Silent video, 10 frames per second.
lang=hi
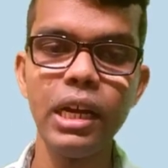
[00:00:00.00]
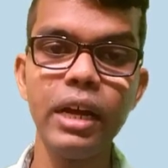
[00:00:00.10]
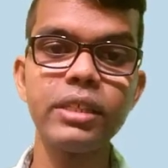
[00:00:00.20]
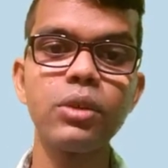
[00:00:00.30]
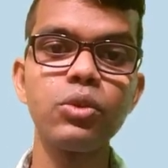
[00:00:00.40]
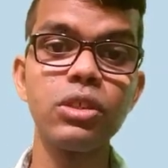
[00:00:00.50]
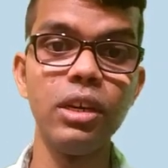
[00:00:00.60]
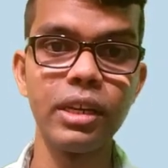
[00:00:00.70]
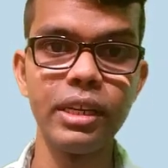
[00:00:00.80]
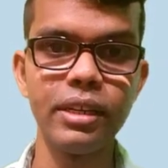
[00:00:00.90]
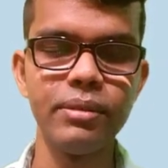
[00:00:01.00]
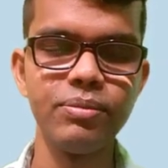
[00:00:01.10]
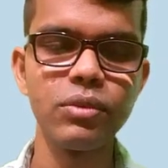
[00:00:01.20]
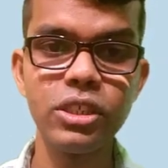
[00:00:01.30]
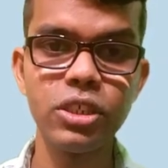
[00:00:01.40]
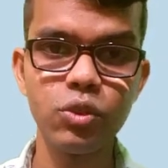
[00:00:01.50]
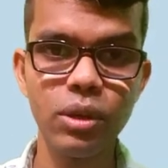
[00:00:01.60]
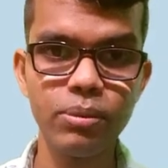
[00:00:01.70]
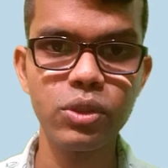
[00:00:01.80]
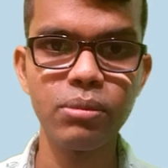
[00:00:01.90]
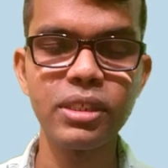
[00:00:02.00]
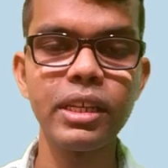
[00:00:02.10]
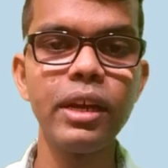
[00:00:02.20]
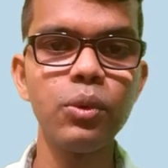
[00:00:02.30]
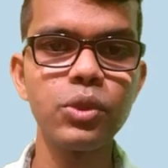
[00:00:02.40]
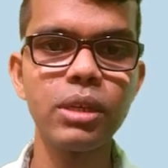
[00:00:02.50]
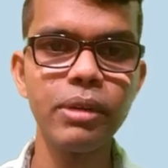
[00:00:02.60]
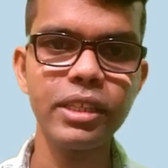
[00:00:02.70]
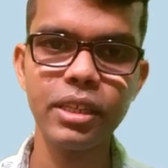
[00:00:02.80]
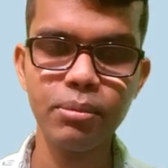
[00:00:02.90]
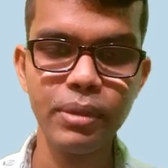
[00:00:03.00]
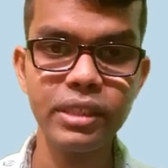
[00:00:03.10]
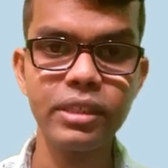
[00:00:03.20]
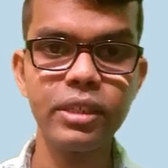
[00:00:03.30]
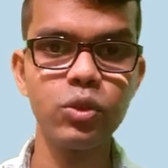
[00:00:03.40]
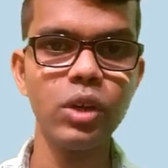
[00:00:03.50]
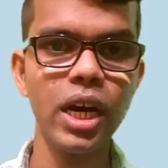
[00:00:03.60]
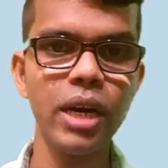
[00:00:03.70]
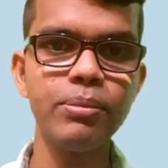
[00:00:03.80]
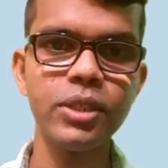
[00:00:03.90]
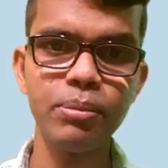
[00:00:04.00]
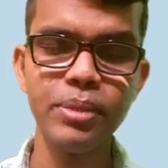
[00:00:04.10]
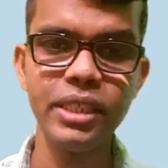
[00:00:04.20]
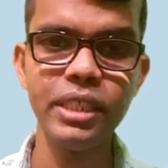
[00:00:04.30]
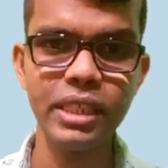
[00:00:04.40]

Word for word: ऐसा कुछ लगे ना इस चीज़ को समझना है उसके बाद अगर हम बात करें तो आप जब भी